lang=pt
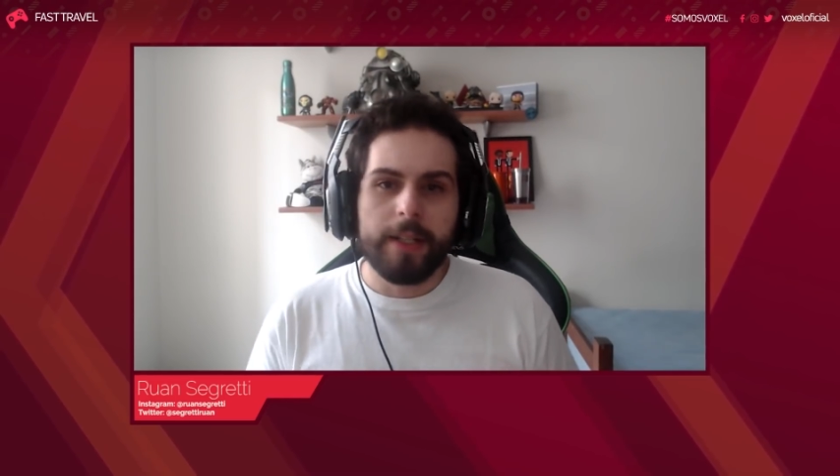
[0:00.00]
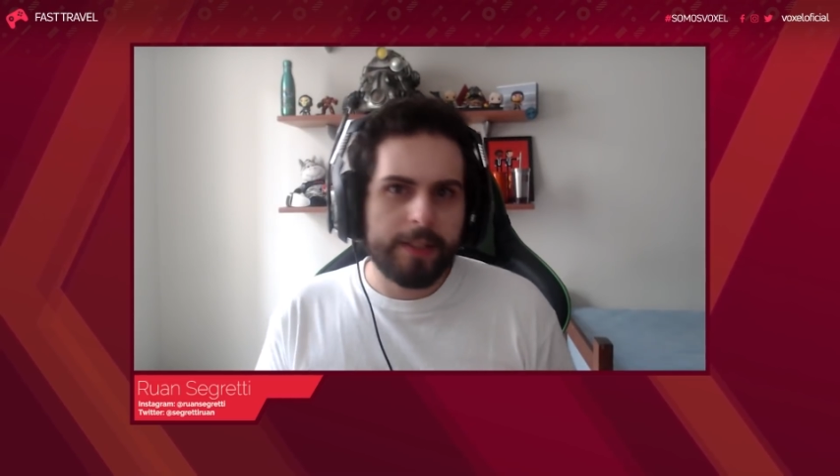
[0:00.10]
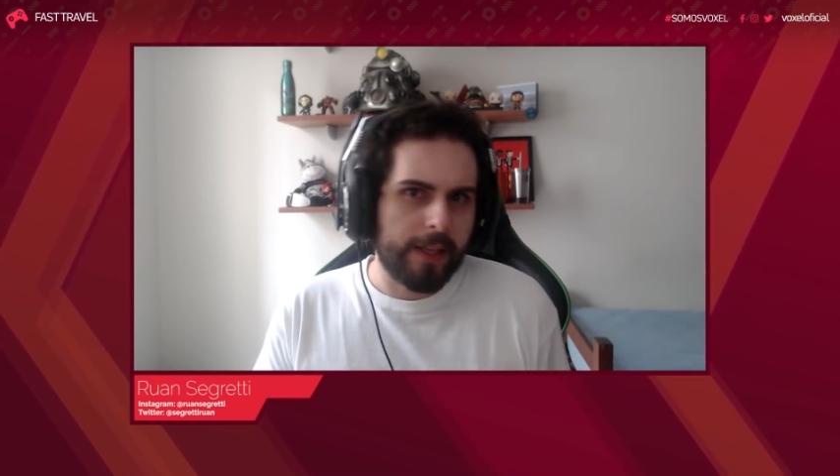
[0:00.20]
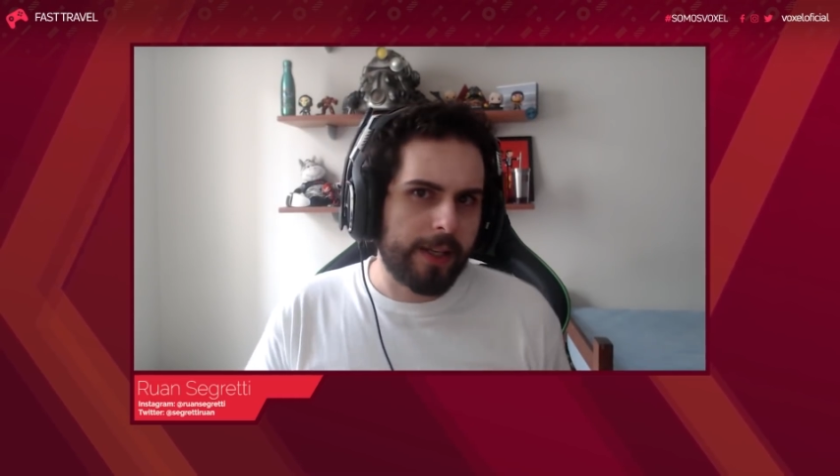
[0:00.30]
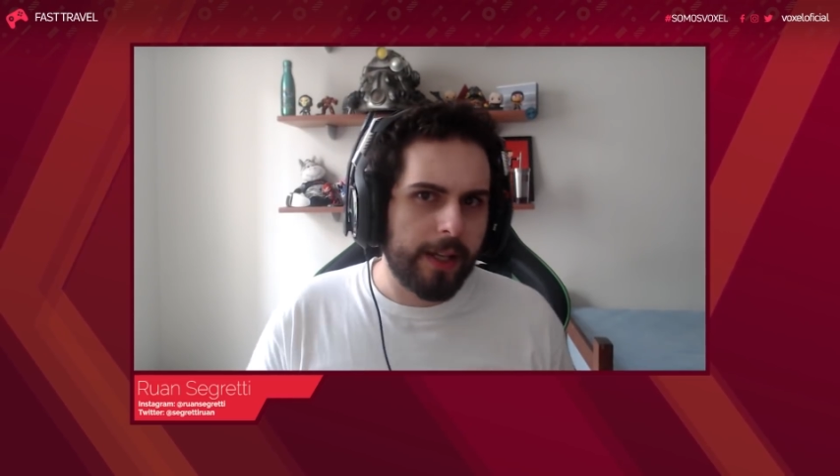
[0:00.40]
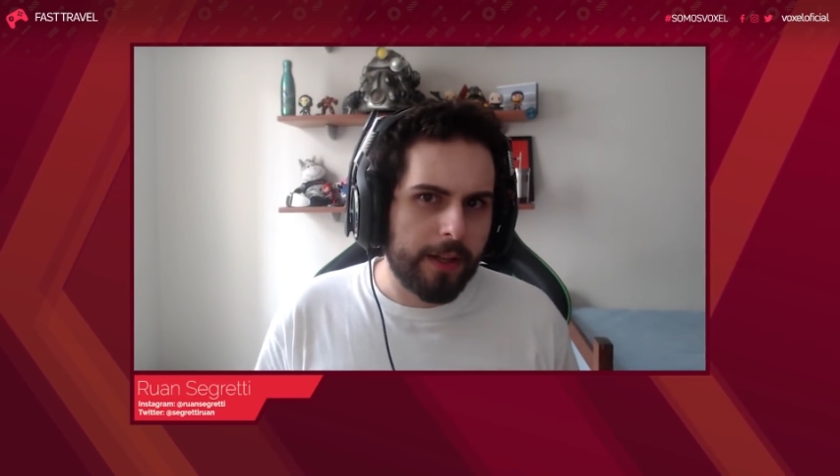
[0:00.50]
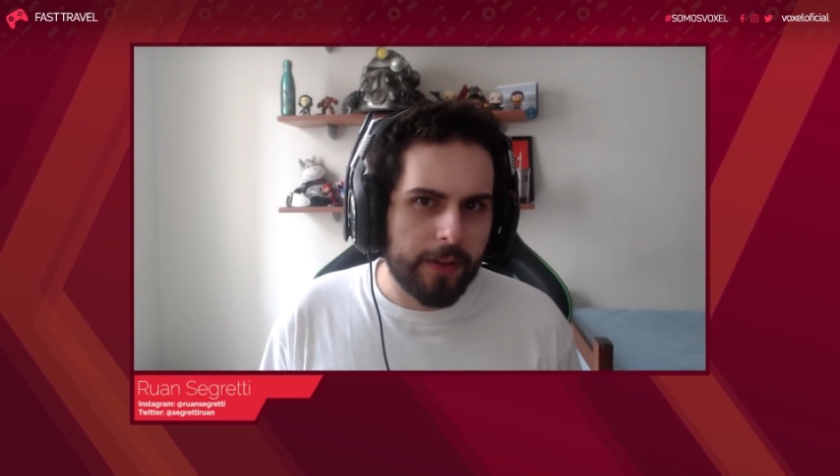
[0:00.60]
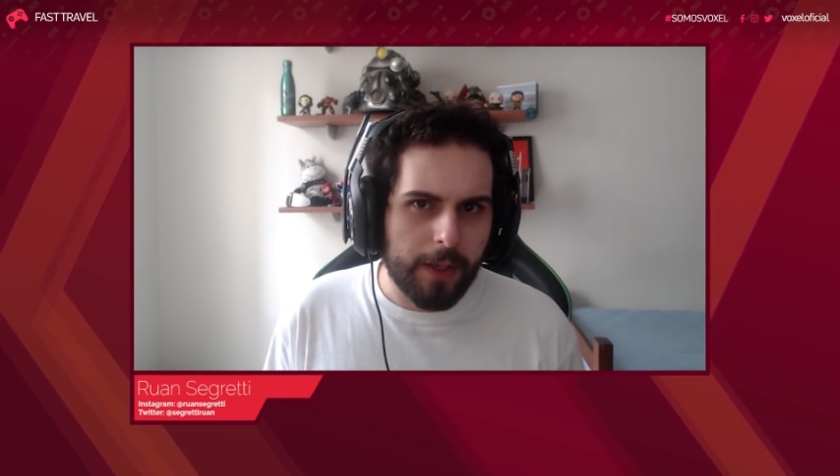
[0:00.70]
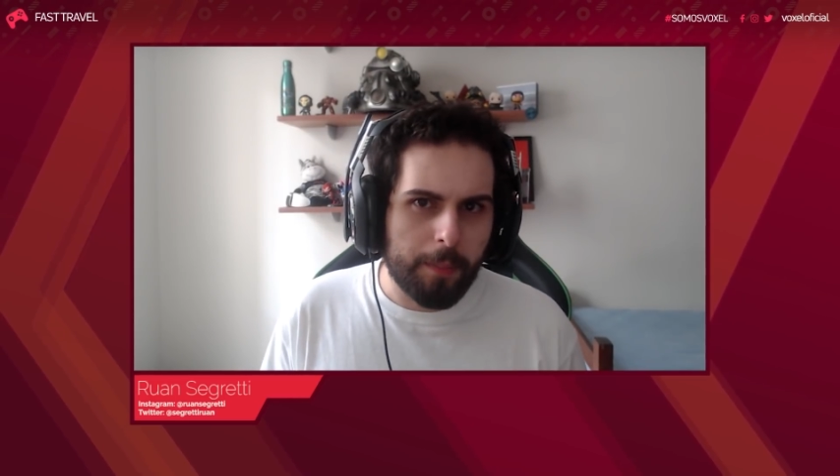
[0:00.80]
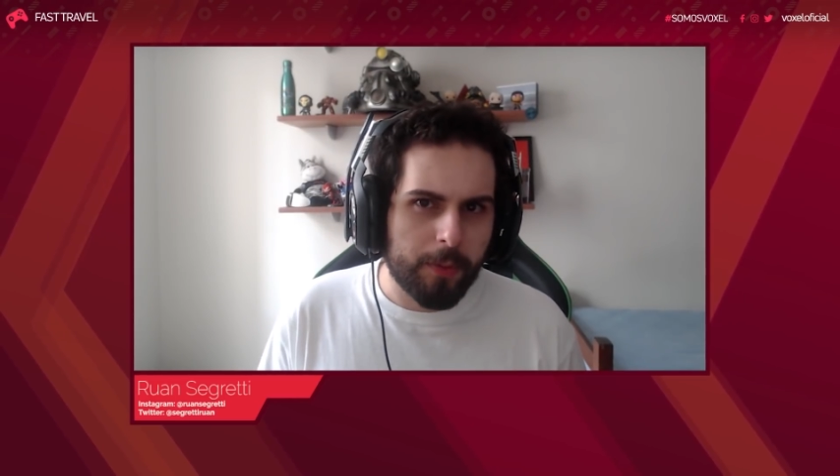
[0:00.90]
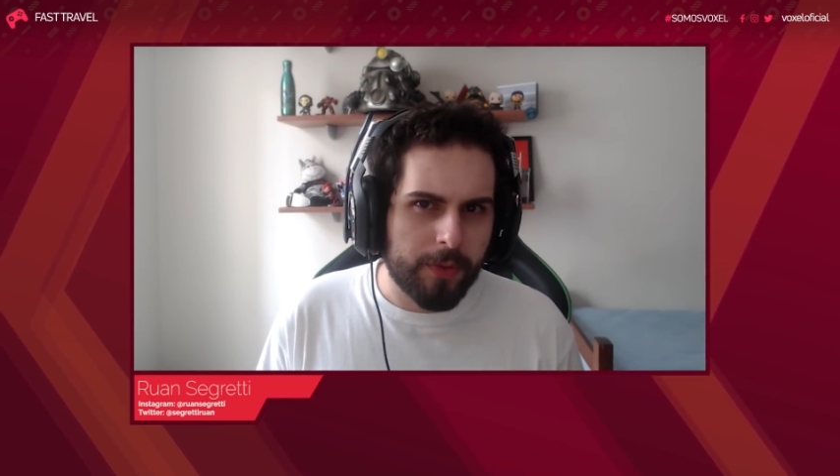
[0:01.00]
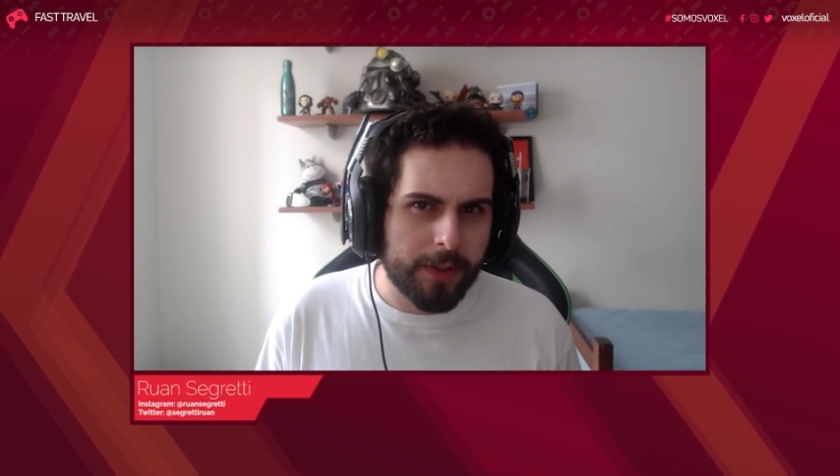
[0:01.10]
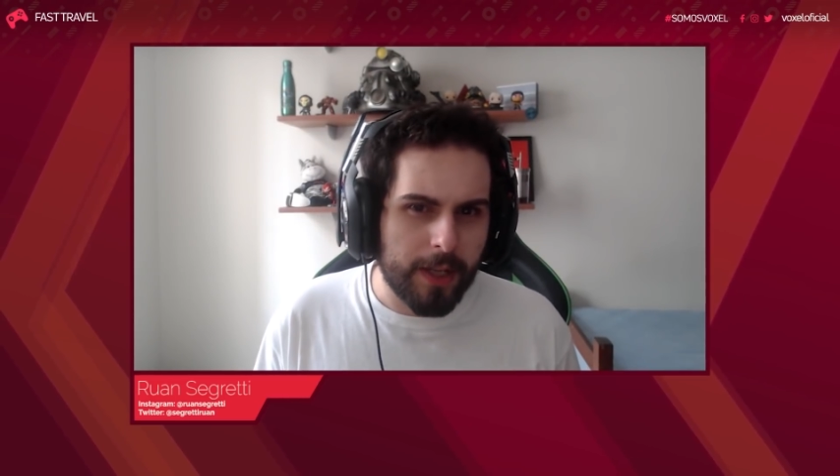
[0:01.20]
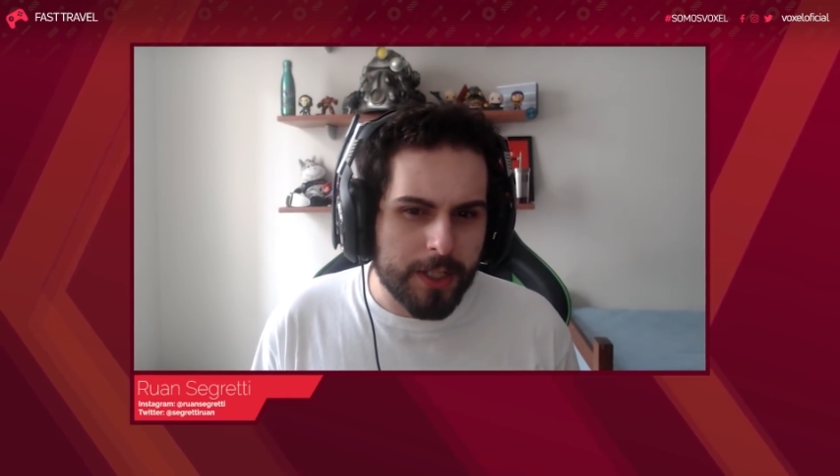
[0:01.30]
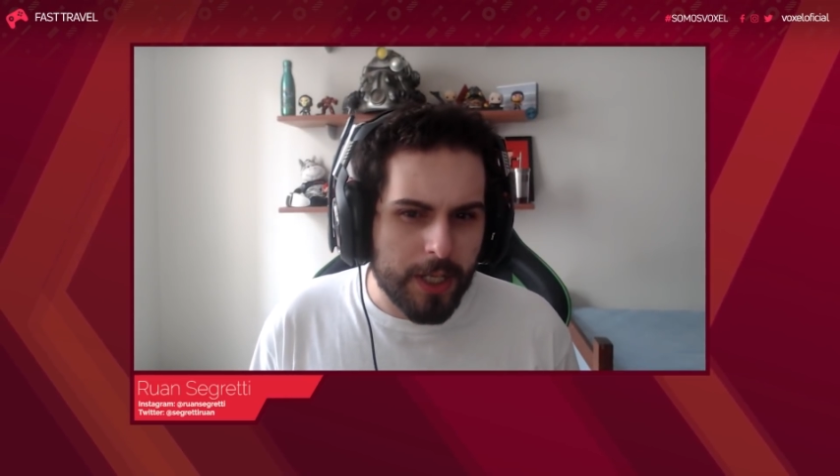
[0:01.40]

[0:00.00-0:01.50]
e tá querendo aí aproveitar